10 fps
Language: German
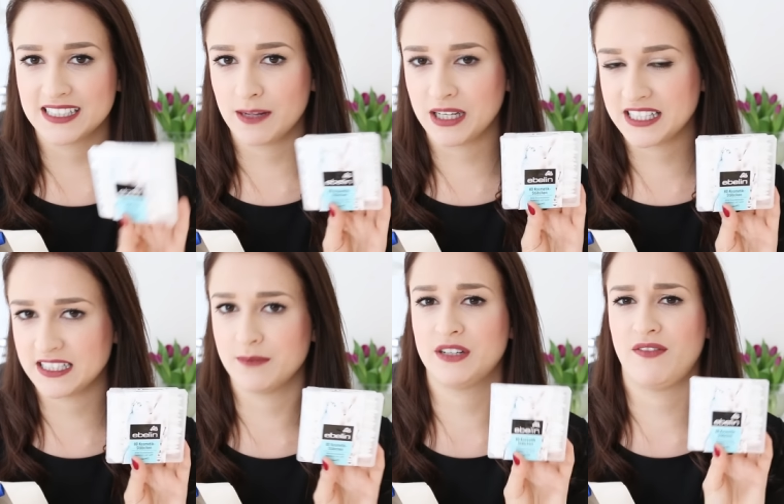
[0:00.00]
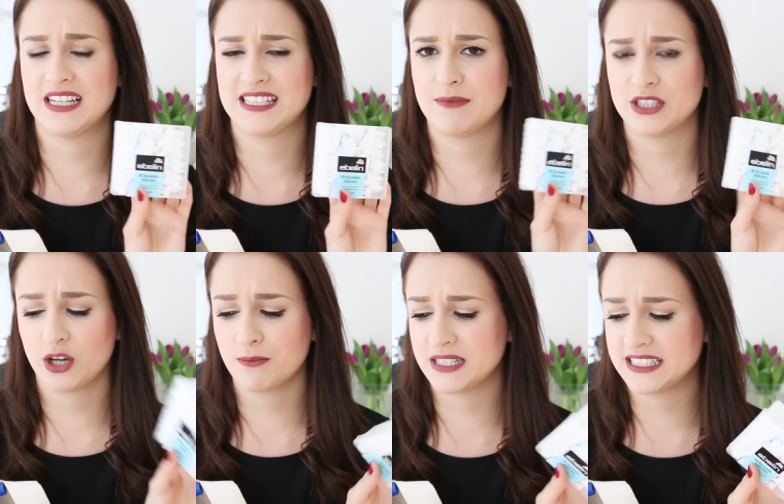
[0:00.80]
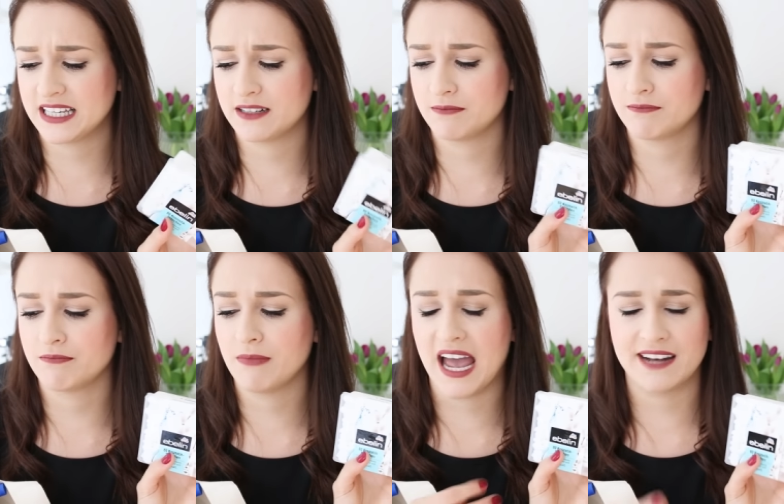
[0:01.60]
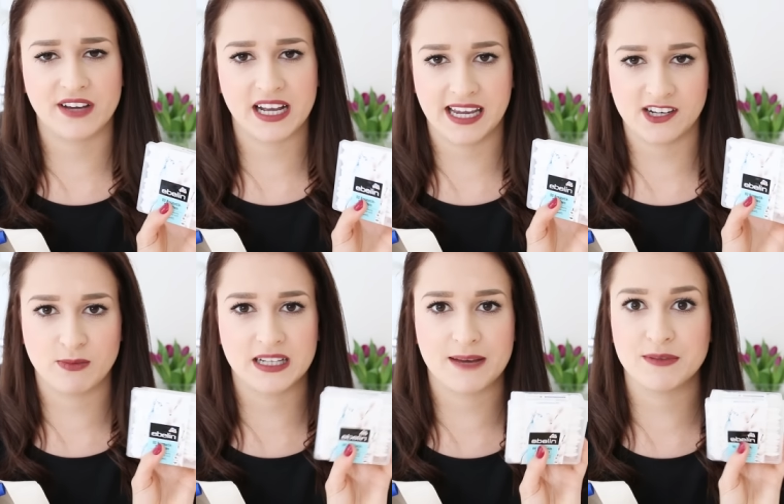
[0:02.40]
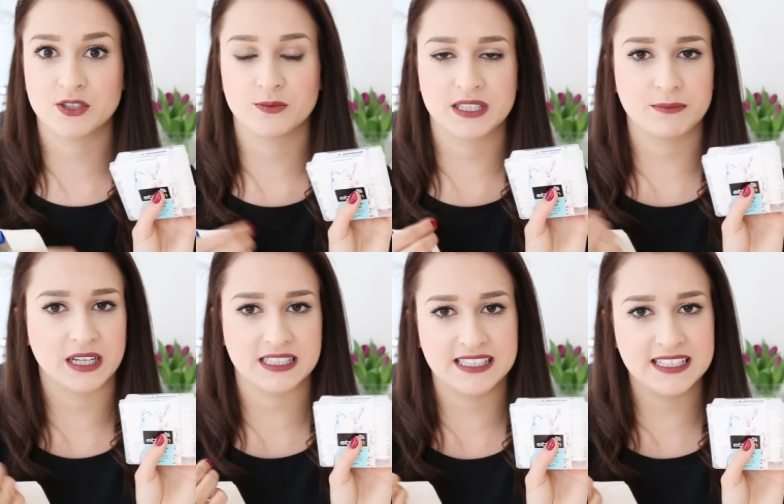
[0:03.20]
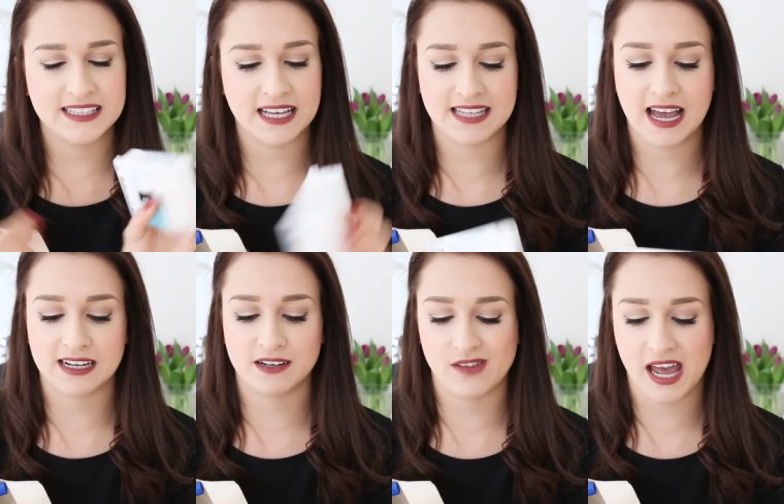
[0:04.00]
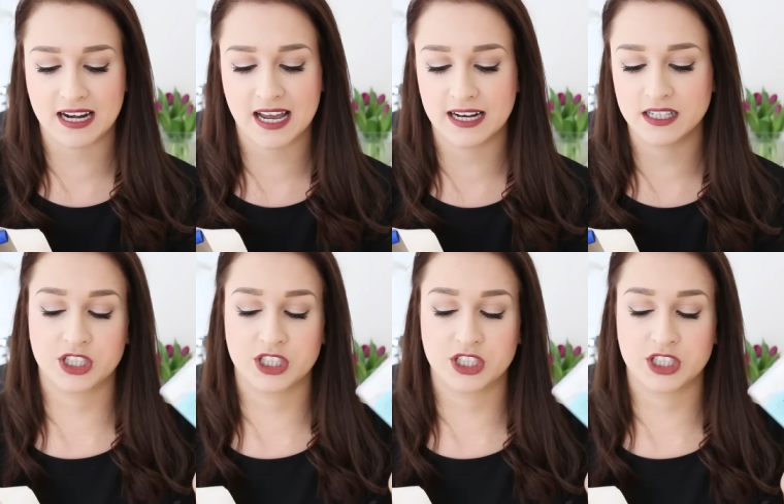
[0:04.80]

nehme ich die hier mit, weil es damit doch ein bisschen einfacher geht und man damit so ein bisschen präziser Sachen entfernen kann.